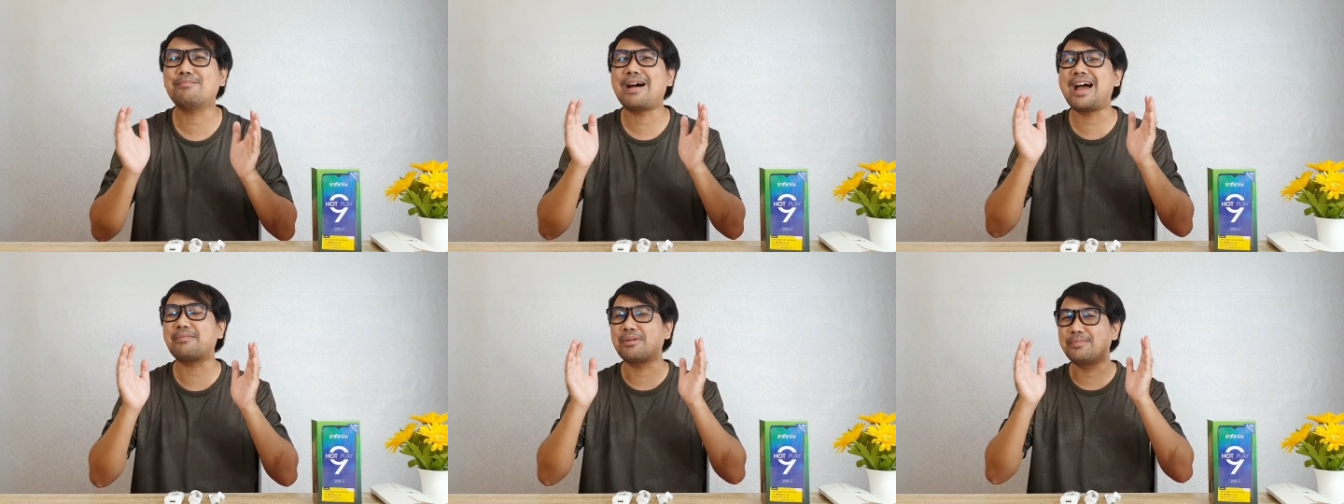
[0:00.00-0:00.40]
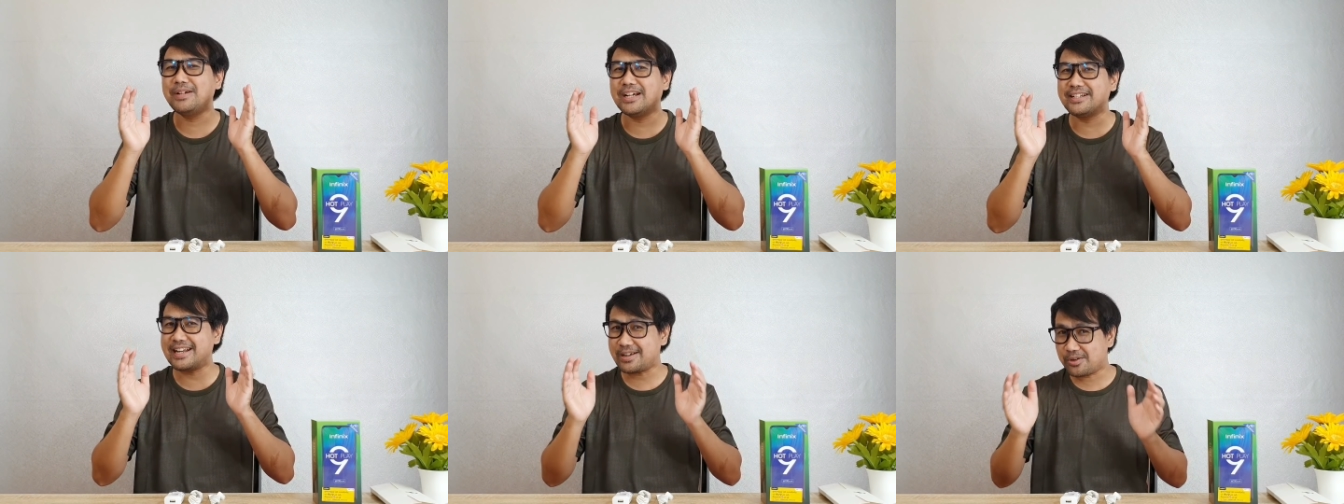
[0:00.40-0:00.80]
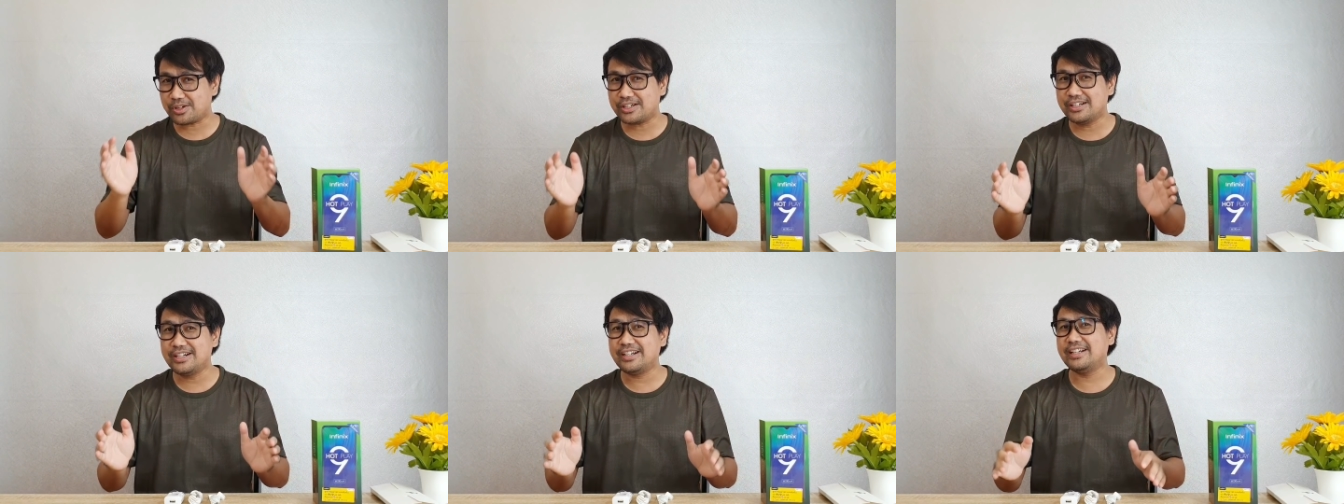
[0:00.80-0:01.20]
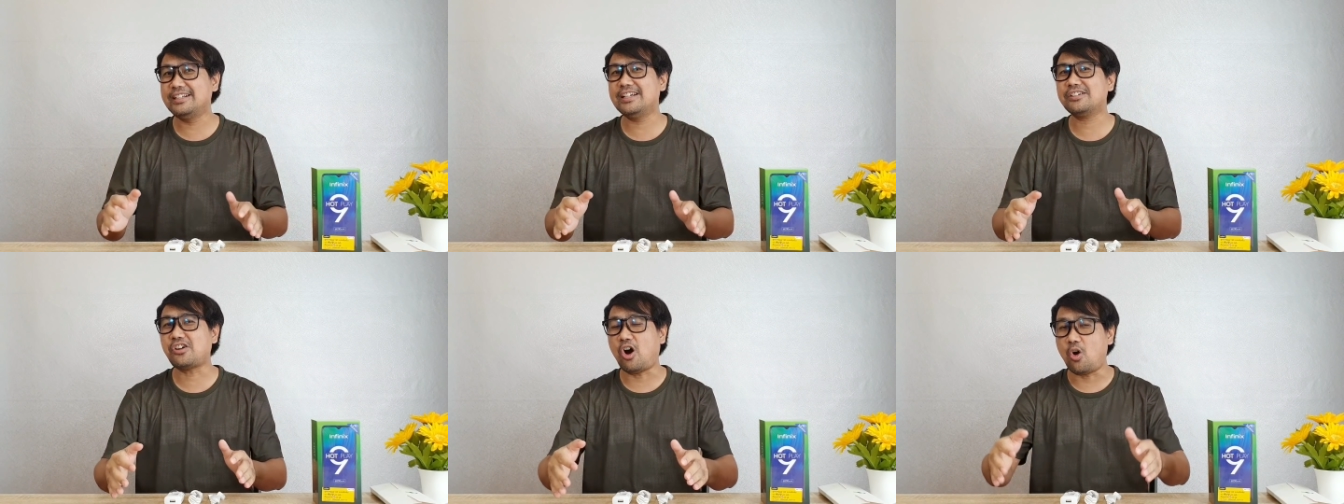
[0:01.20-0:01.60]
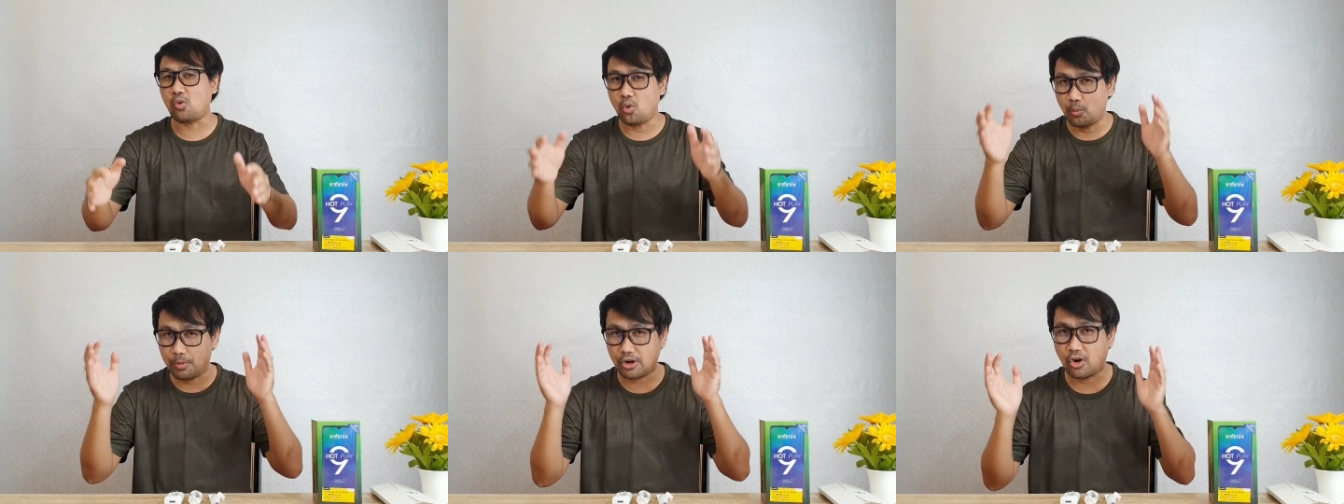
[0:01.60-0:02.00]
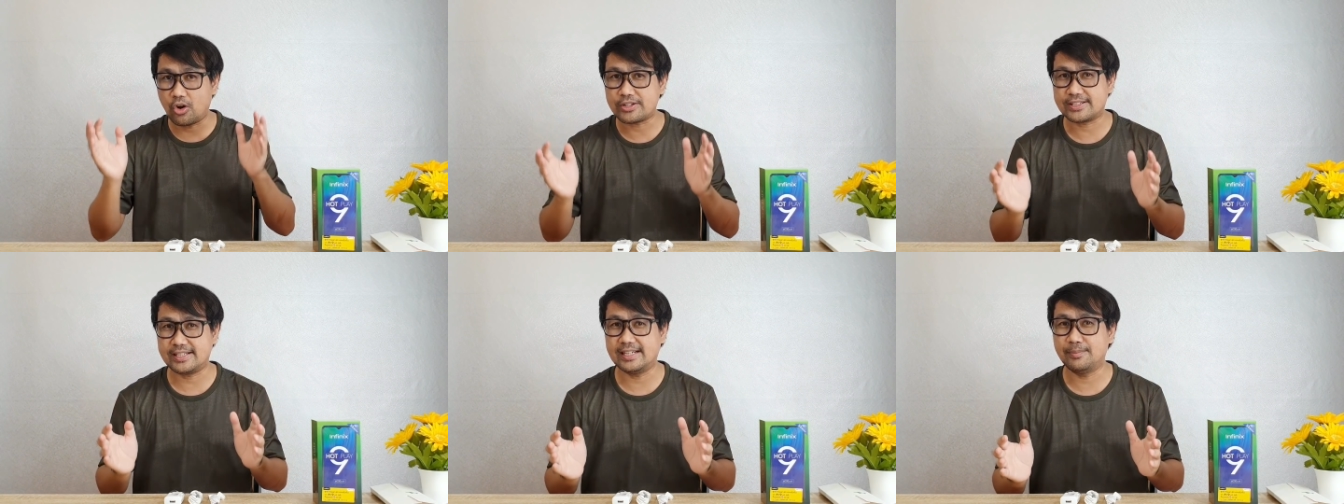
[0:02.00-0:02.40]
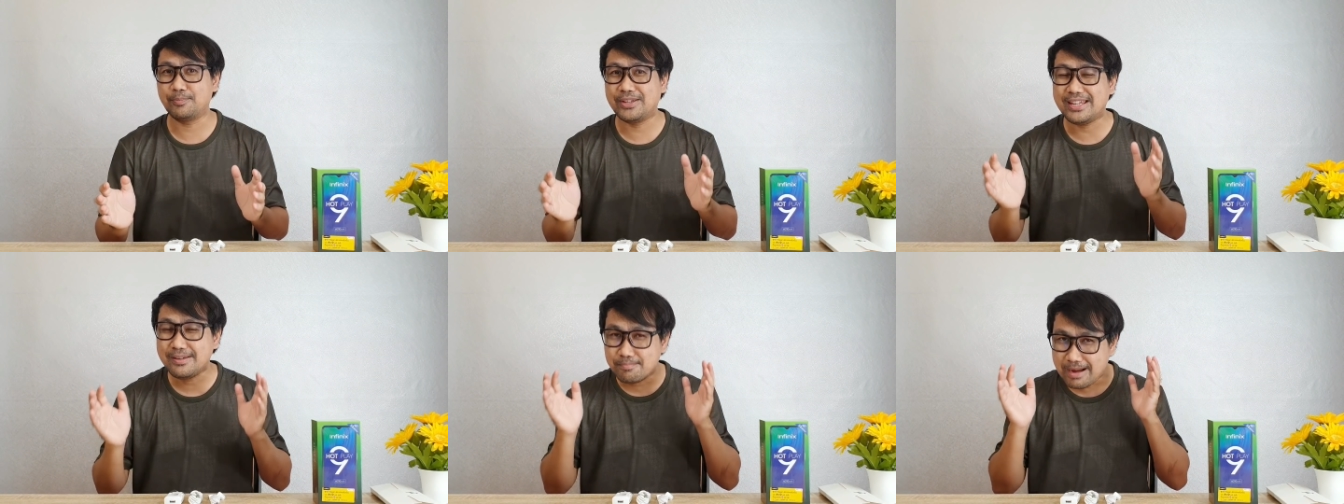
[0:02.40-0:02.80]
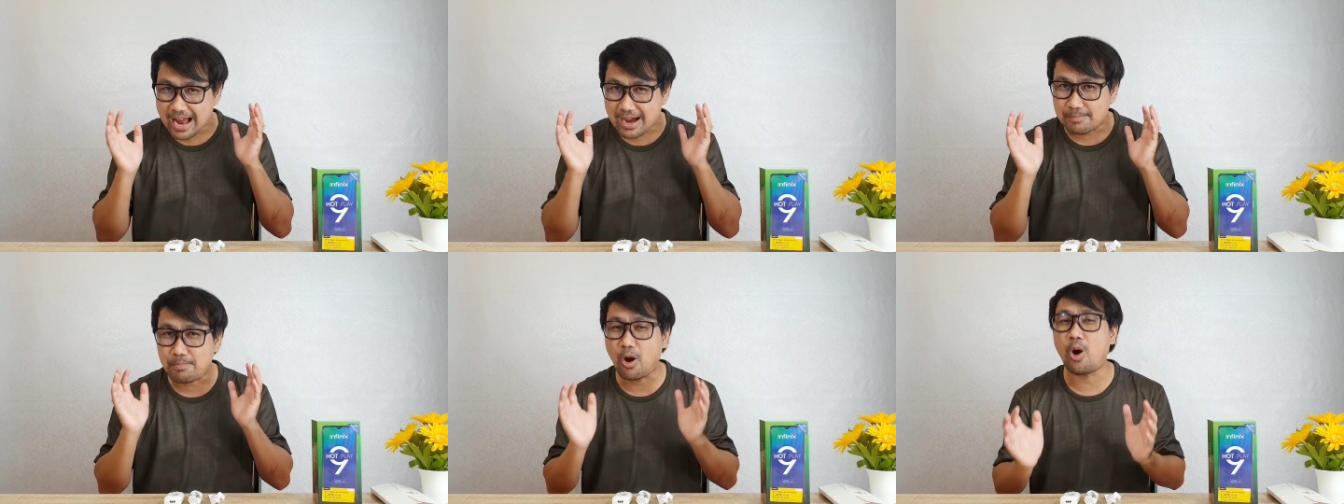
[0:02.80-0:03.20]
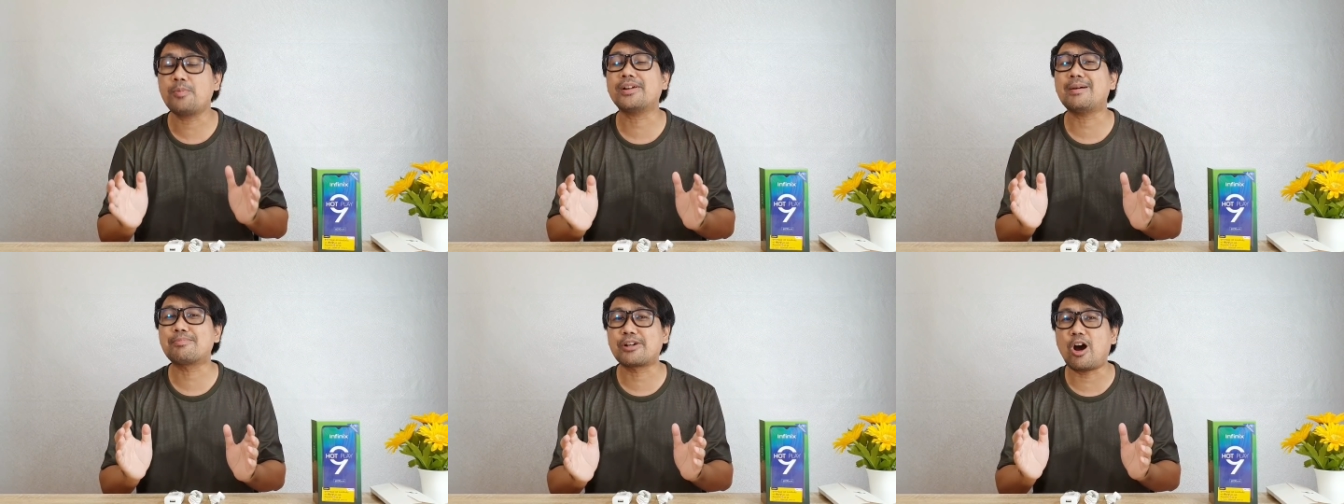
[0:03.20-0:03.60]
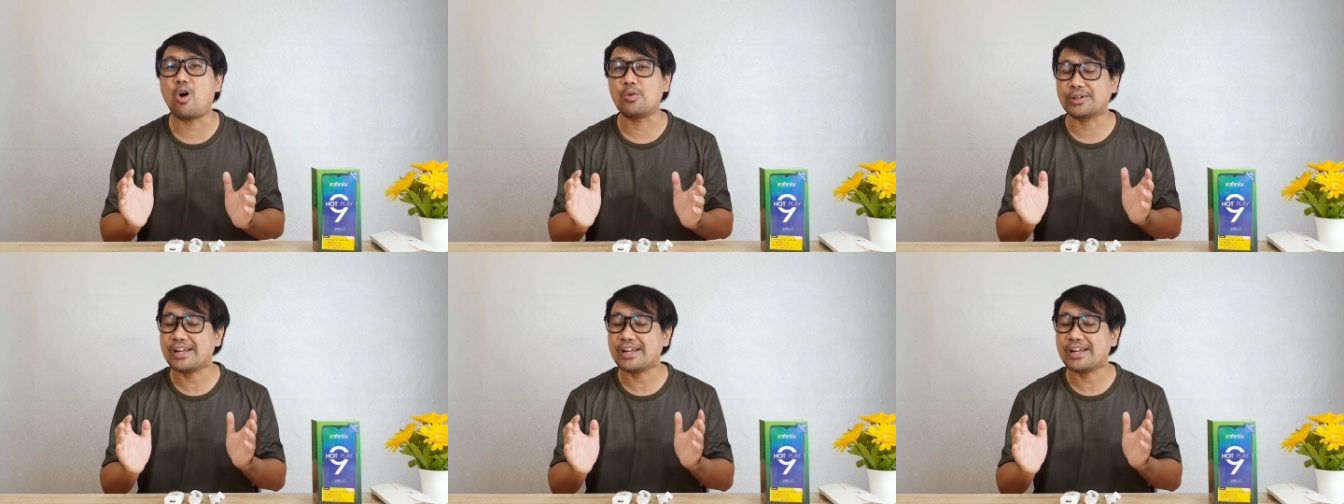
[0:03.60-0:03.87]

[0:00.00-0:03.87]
มากๆเพื่อนๆนั่นก็คือในเรื่องของอุปกรณ์เสริมที่มาพร้อมกับกล่อง